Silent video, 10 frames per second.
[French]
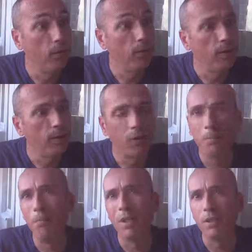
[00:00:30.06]
On va
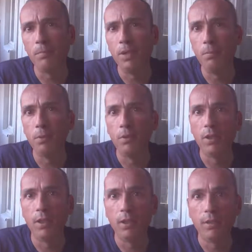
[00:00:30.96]
parler un petit peu de
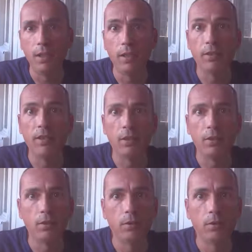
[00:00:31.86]
la
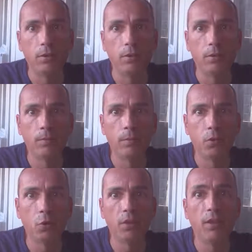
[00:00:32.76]
dialectique euh,
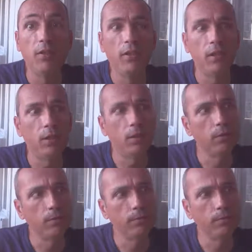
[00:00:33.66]
journalistique.
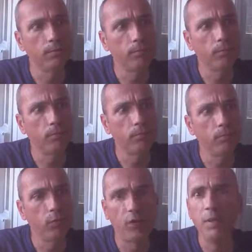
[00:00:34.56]

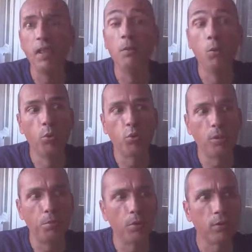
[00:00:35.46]
Vous savez que les mots
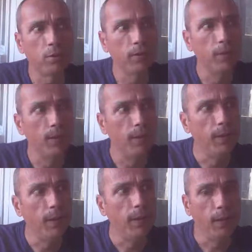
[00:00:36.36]
sont importants.
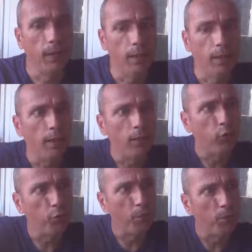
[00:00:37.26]
Et là,
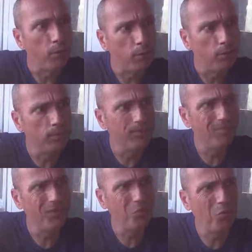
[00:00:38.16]
en ce moment,
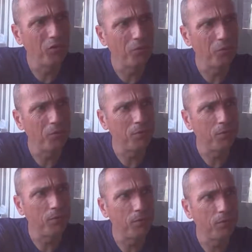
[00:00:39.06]
nous avons
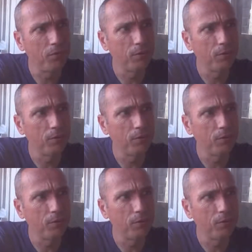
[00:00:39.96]
euh,